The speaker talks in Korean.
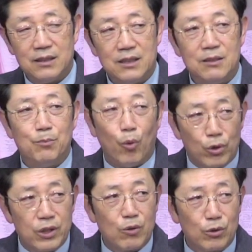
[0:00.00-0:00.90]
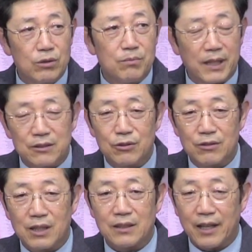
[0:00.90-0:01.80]
이 목이 고든
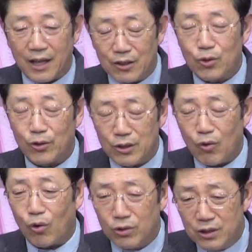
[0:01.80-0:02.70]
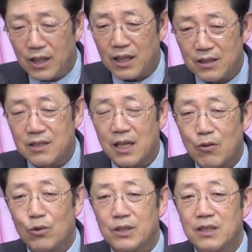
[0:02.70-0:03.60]
백성들아 내가 너희를 어느 때까지
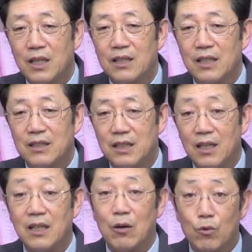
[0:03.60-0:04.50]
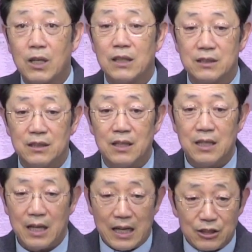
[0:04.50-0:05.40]
참고 기다리겠냐라고까지
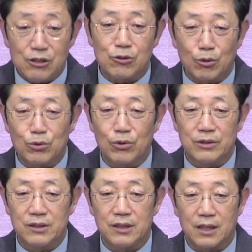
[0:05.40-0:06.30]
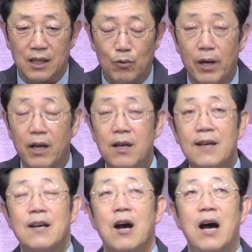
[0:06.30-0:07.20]
하실 정도였으니까 왜
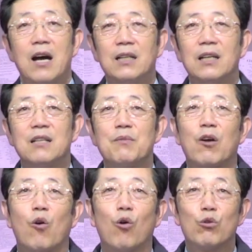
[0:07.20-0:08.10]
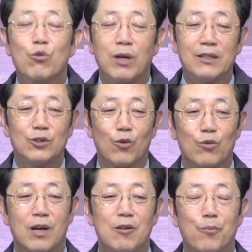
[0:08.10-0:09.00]
하나님의 거룩한
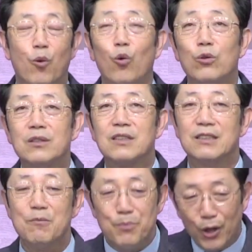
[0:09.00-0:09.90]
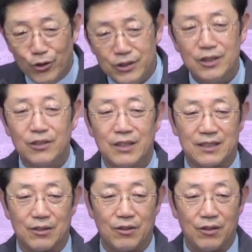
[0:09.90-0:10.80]
영광을 보는 그
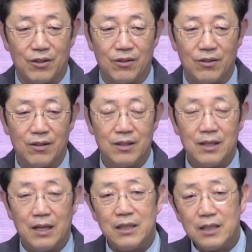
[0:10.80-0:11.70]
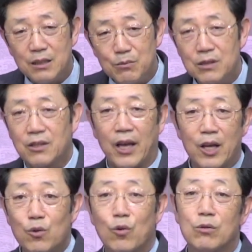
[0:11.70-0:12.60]
면전에서 하나님을
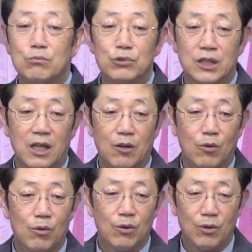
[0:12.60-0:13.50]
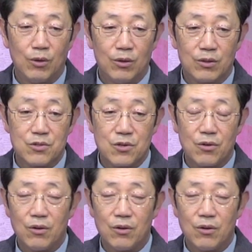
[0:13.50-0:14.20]
대놓고 무시하고 그죠?